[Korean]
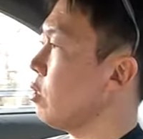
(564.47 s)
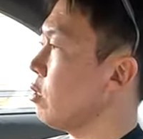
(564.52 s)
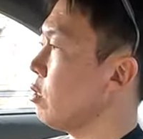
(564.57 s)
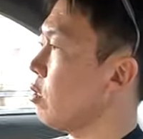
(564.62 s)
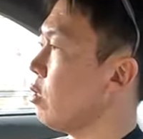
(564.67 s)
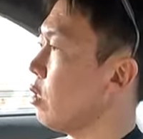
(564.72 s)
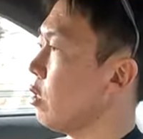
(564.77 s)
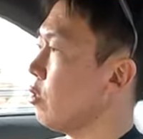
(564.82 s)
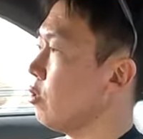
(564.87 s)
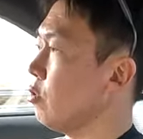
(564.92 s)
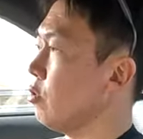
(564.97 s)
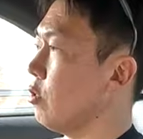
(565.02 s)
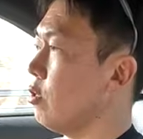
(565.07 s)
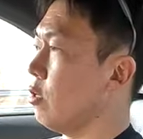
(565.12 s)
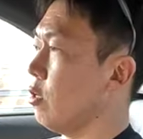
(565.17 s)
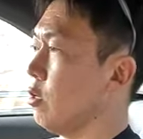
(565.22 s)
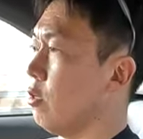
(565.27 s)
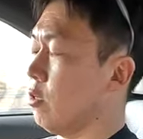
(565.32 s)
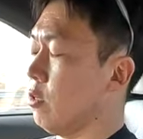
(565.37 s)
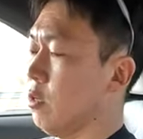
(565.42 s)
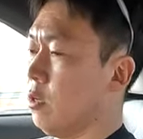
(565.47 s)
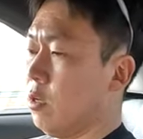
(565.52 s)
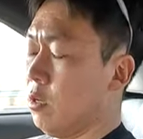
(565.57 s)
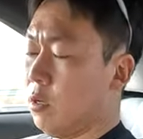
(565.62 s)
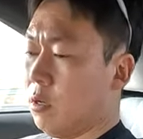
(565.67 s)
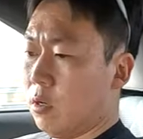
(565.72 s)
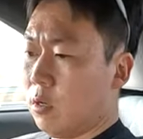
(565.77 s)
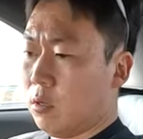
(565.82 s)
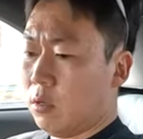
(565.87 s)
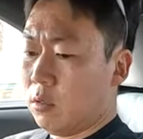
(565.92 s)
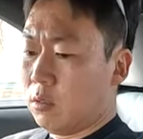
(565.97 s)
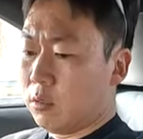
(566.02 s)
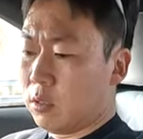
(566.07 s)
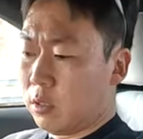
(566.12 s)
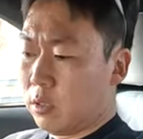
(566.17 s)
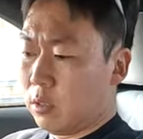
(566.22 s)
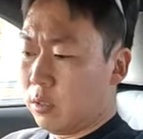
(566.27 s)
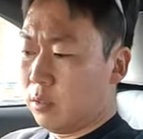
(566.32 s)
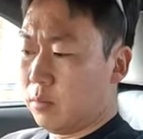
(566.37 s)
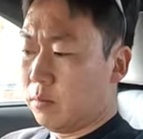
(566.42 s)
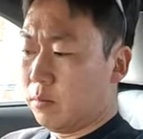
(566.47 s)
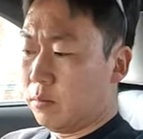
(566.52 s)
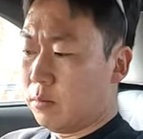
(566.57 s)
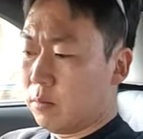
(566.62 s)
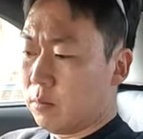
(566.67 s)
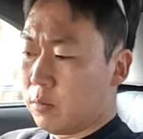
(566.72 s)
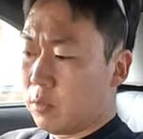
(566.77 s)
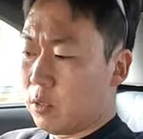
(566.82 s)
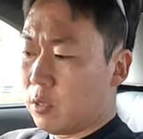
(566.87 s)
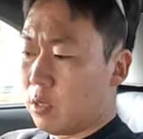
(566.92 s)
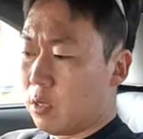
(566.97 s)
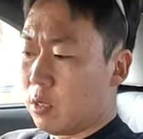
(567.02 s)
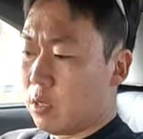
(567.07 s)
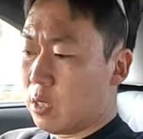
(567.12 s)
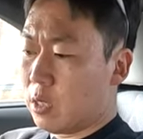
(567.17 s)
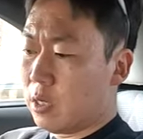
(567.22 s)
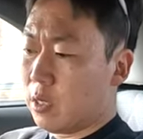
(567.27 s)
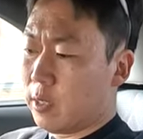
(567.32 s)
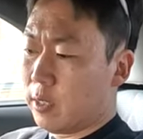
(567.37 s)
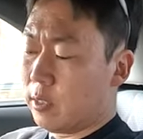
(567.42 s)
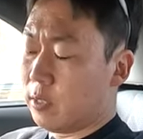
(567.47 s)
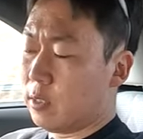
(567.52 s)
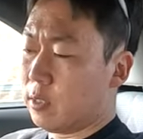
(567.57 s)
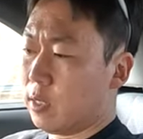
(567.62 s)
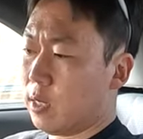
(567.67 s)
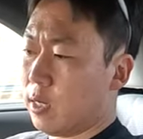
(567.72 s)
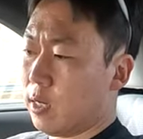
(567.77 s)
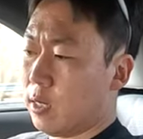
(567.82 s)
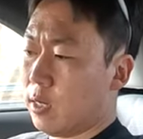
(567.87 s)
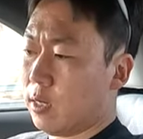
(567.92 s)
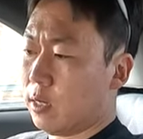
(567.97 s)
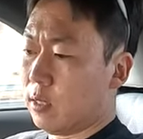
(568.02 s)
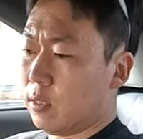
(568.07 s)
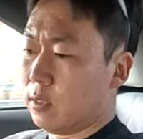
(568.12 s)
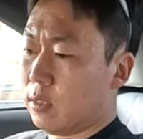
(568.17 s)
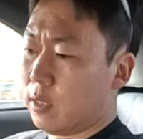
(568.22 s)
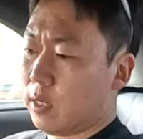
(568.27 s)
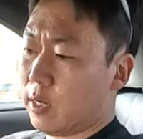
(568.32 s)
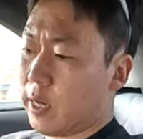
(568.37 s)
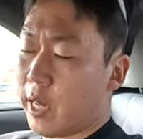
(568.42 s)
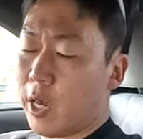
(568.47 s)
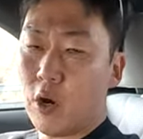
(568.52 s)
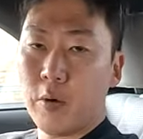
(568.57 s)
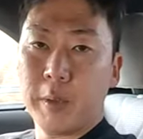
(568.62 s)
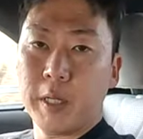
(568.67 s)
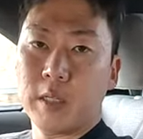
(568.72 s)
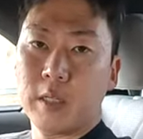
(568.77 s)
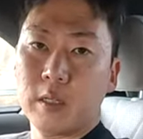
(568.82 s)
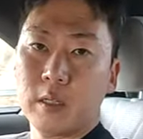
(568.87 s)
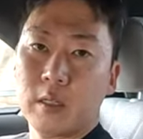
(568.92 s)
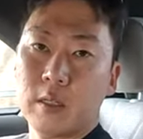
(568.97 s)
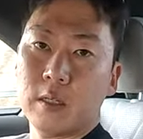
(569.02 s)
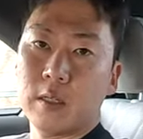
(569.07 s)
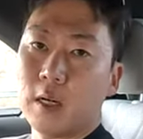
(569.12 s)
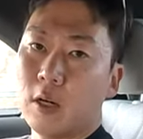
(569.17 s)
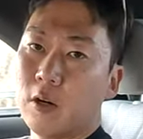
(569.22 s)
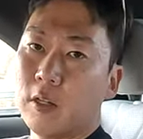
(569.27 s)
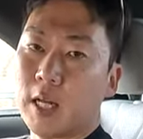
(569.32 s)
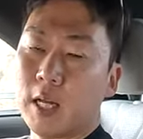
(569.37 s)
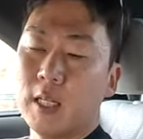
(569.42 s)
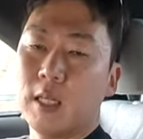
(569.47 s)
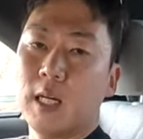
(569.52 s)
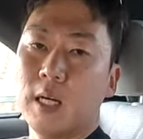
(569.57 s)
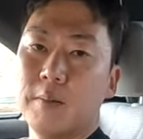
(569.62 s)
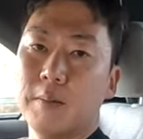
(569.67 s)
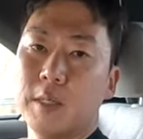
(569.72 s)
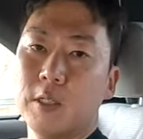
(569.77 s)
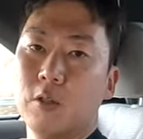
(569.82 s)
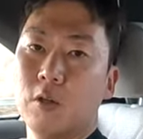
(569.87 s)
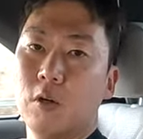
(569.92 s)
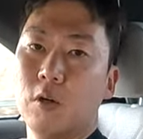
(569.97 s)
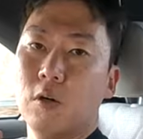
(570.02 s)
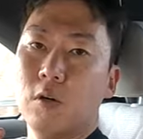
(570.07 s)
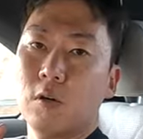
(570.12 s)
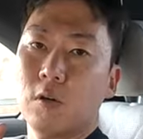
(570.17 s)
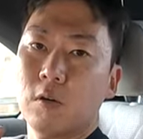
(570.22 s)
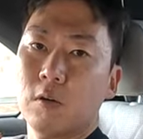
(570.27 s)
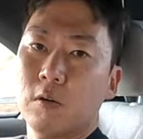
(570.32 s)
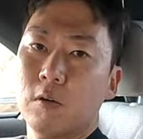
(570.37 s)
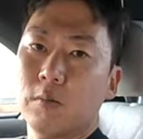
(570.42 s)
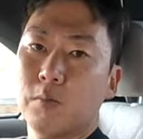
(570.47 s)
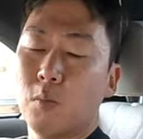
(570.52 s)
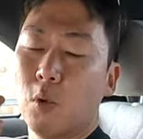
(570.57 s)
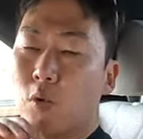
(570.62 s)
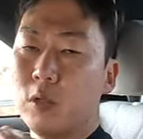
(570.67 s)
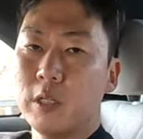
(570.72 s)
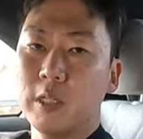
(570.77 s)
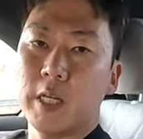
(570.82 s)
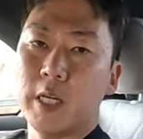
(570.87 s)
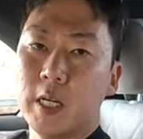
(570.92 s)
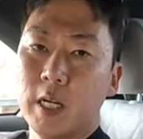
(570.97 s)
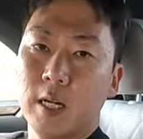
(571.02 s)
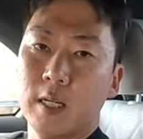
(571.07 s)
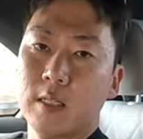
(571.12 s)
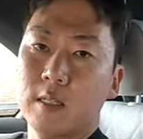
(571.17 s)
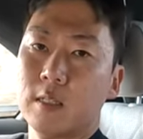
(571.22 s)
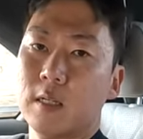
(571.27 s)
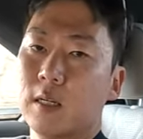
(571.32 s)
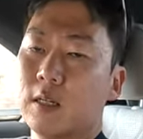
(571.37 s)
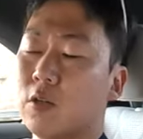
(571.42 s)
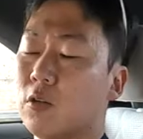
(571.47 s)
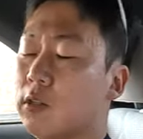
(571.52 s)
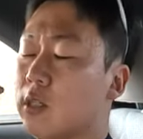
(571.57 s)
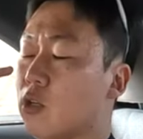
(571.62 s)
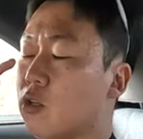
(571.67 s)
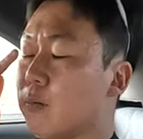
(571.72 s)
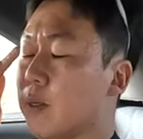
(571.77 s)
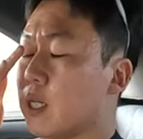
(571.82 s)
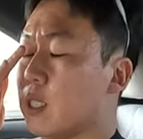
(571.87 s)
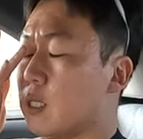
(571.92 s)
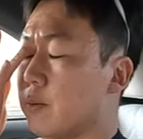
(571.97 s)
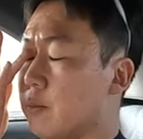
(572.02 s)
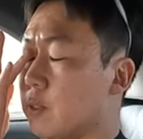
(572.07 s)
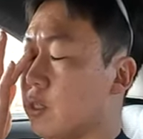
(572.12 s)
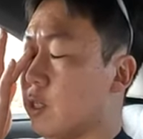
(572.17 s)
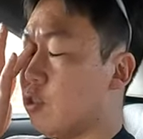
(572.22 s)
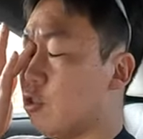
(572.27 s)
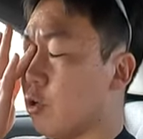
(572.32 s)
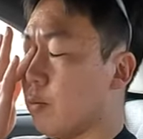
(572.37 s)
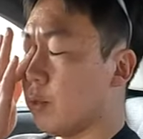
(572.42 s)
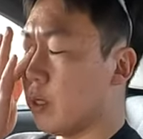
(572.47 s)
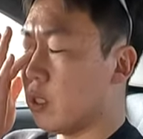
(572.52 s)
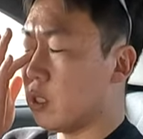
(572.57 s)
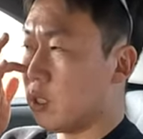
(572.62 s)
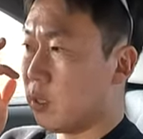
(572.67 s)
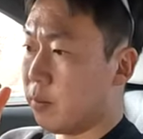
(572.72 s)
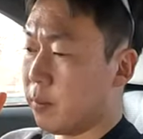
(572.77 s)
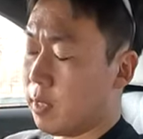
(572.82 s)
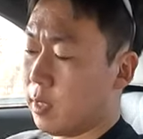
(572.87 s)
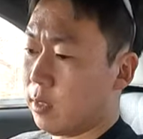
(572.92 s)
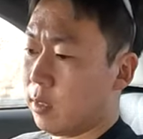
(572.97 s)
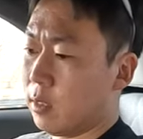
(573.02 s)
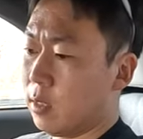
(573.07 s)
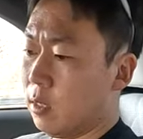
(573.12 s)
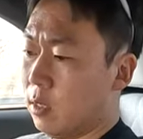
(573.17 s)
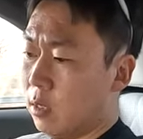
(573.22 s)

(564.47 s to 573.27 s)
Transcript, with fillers: 이게 그러니까 지금 이 E클래스가, 제가 에어매틱 들어간 건 안 타봐서 모든 E클래스가 그렇다고 말씀은 드릴 수 없겠지만,